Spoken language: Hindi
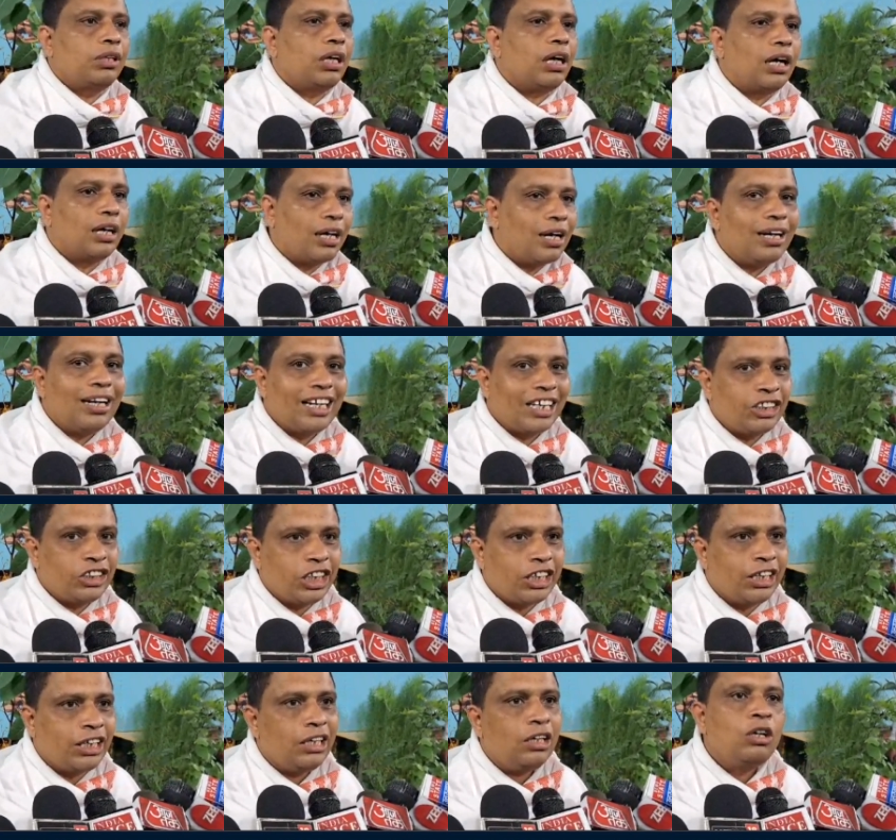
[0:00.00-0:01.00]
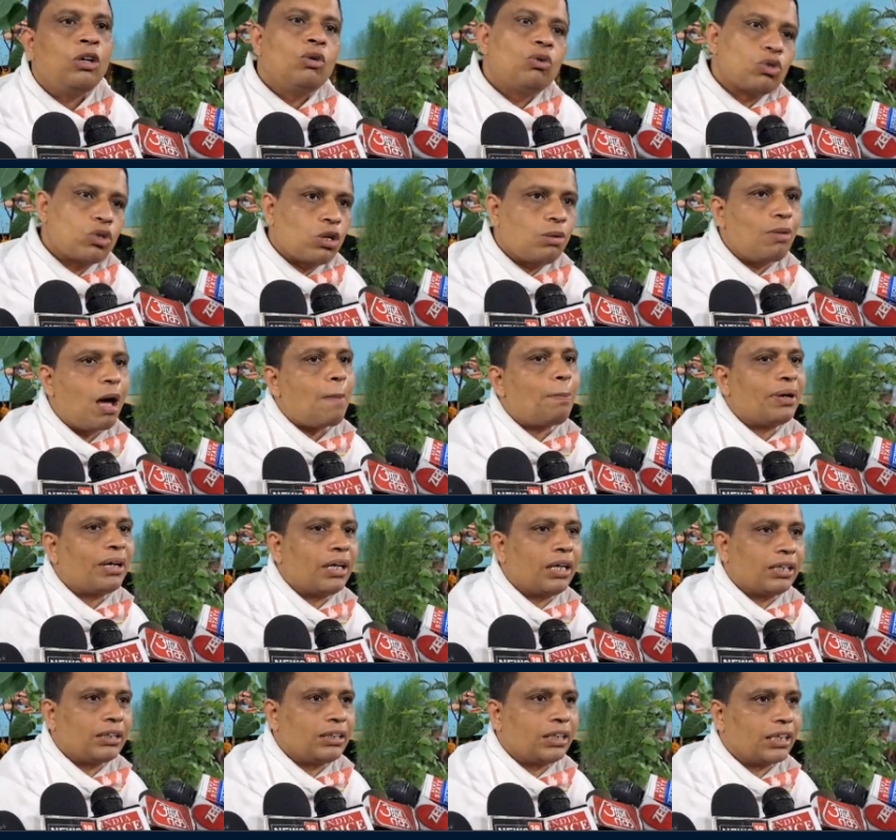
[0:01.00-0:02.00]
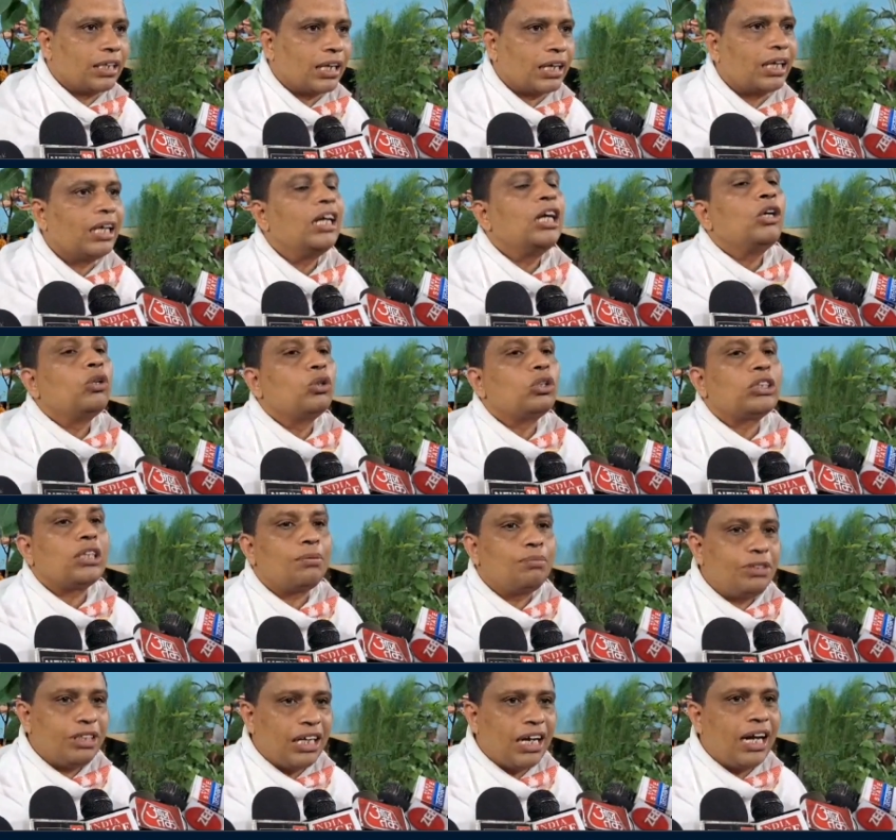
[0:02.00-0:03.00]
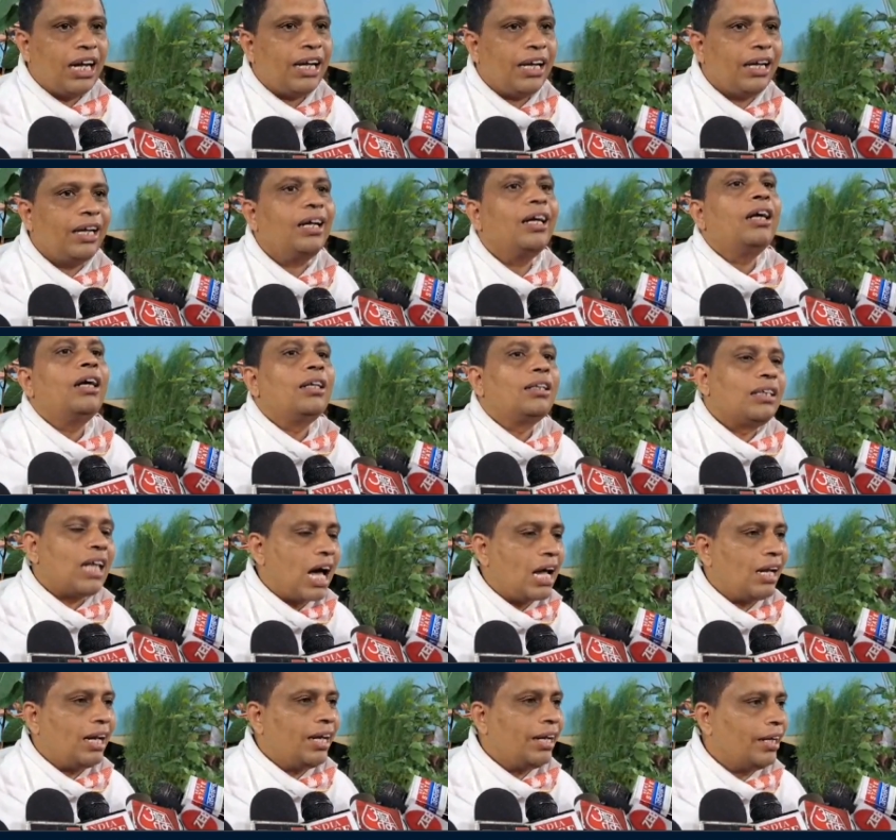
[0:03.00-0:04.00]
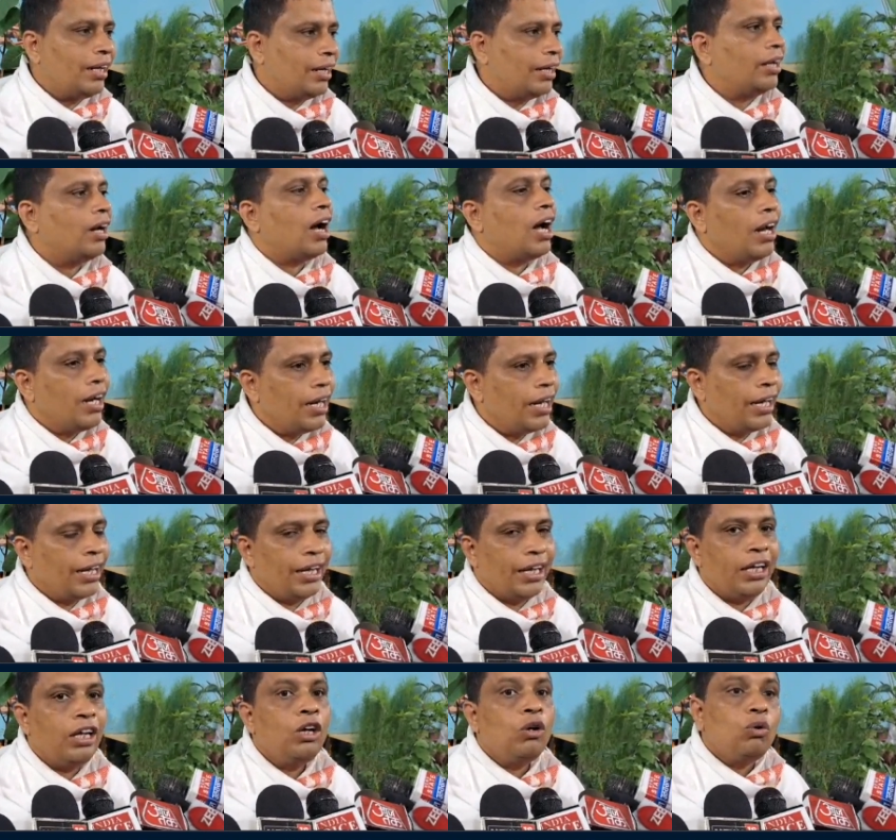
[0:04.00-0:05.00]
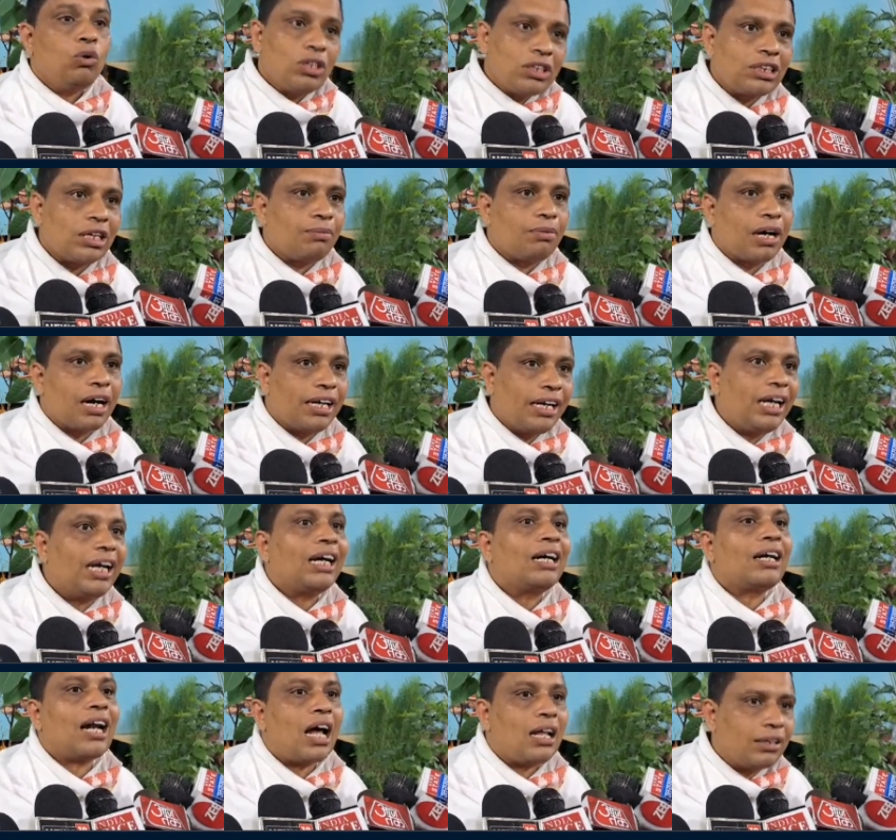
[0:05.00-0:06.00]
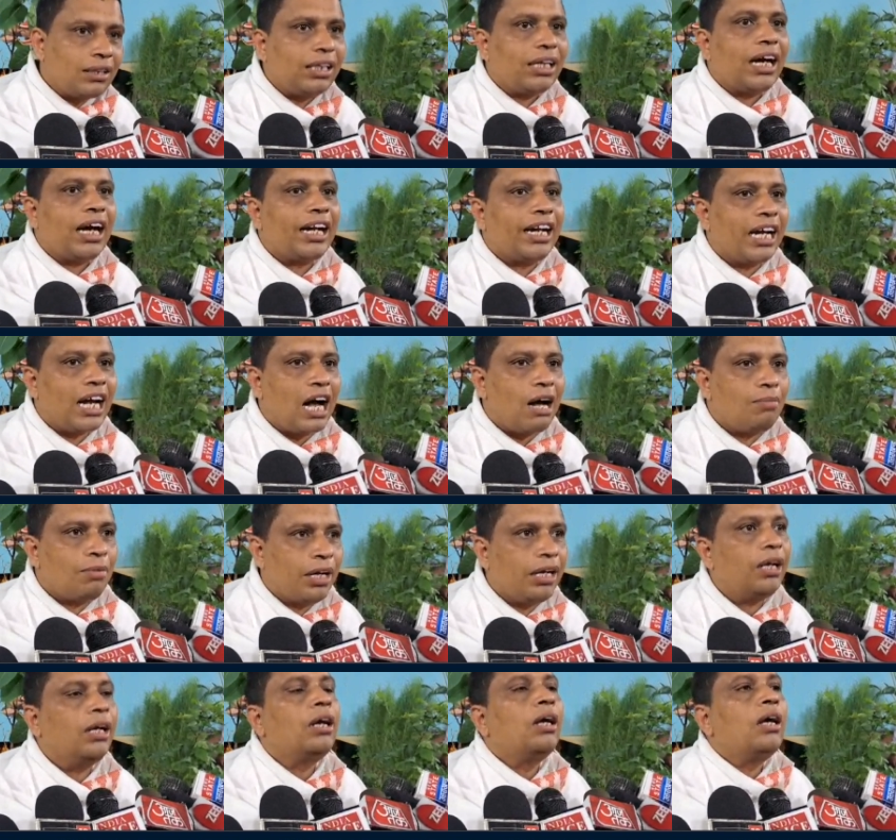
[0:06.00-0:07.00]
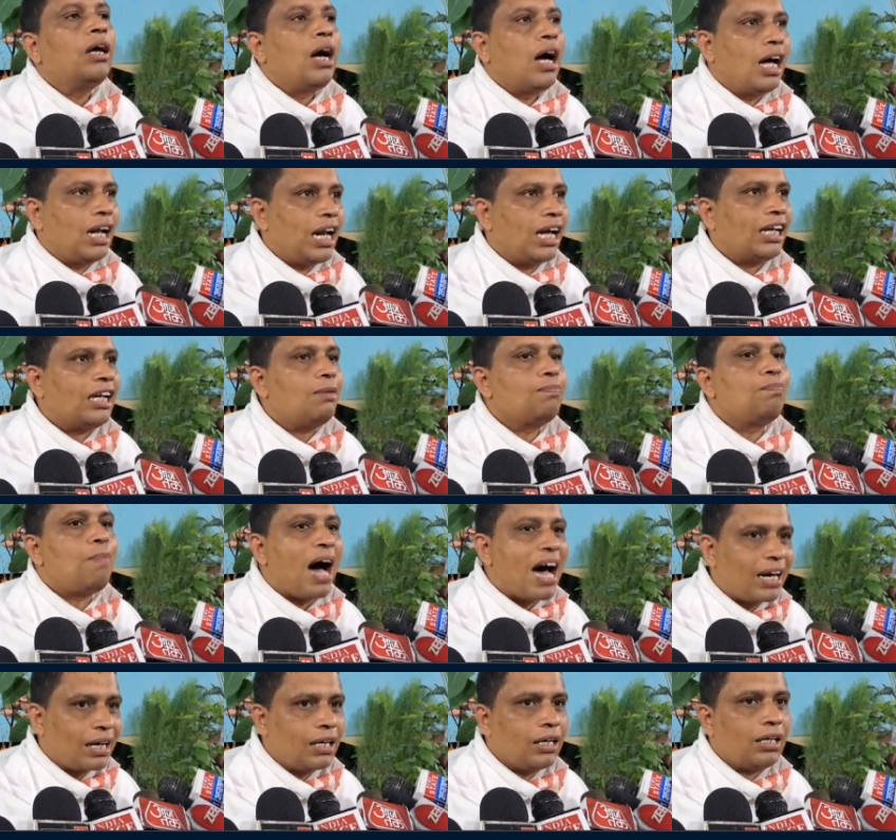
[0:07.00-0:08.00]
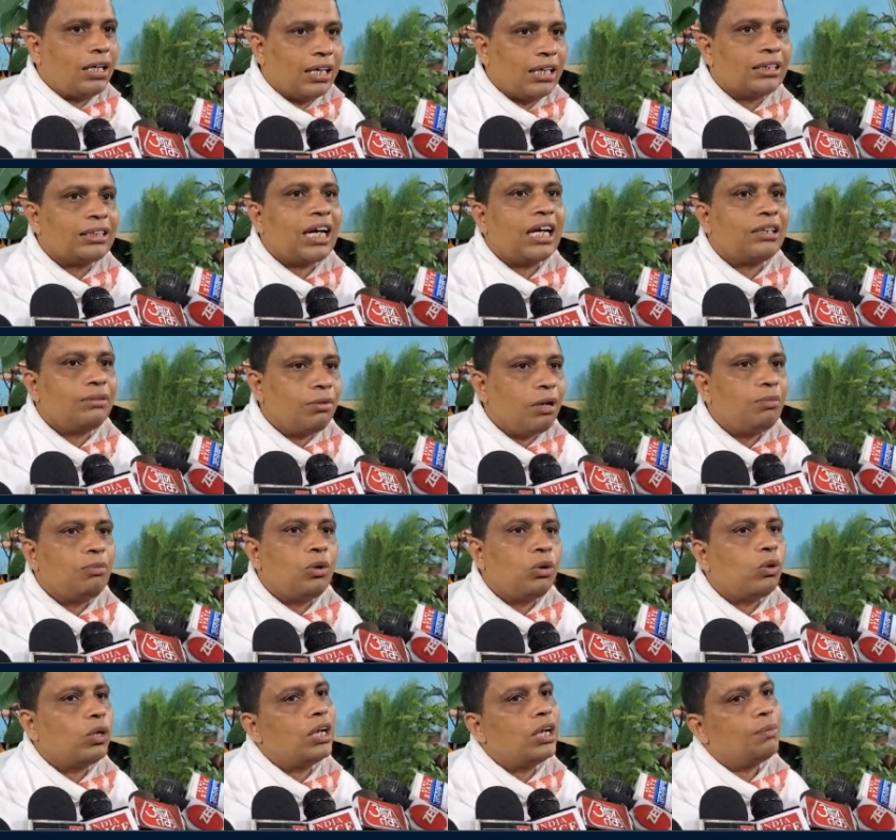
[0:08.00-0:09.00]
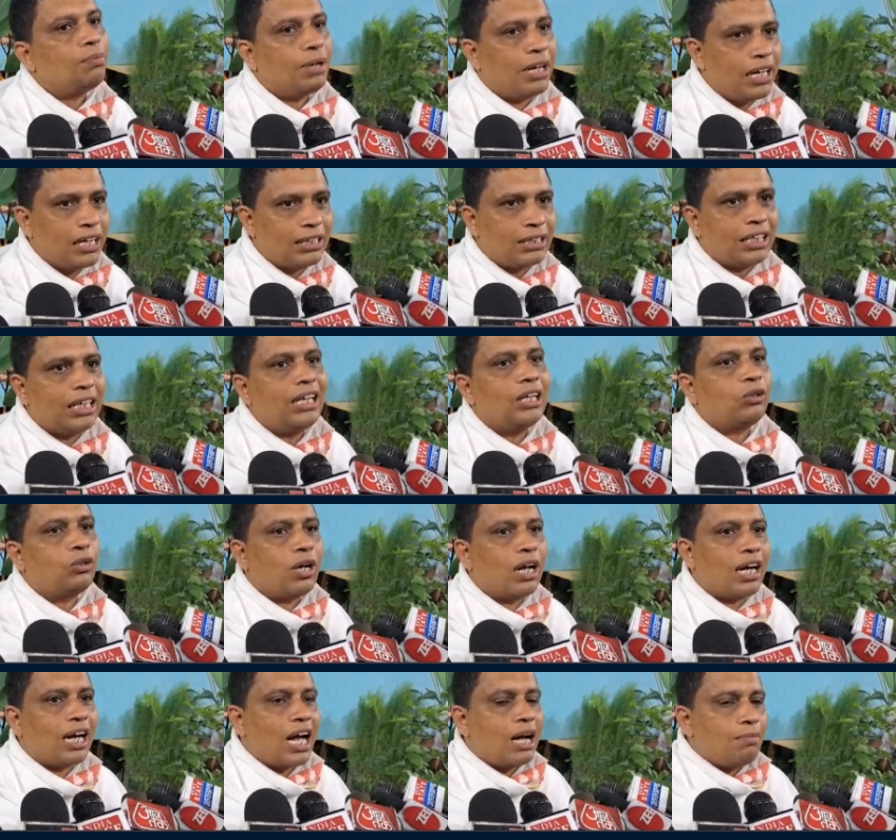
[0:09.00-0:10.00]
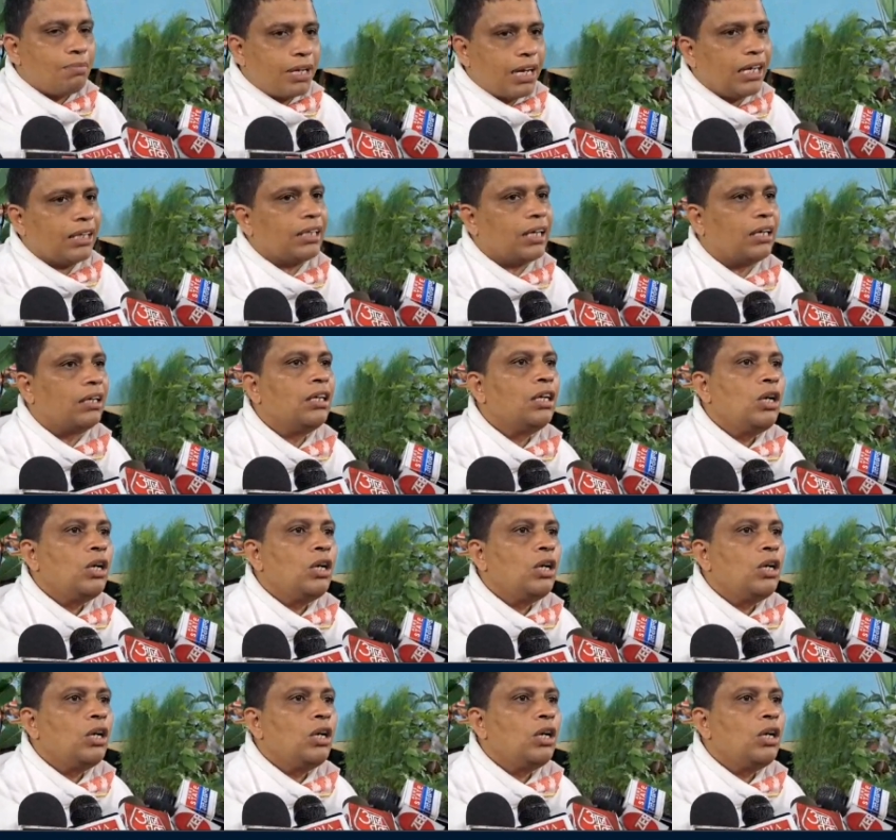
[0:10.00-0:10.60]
अडल्टेशन है उसको मैपिंग कर सकेंगे तो सब्जियां हैं दालें हैं अन्न है उन सब का ये क्रांतिकारी काम है हालांकि बार्क के साथ में हम लोगों ने पहले इसके लिए थोड़ा काम किया था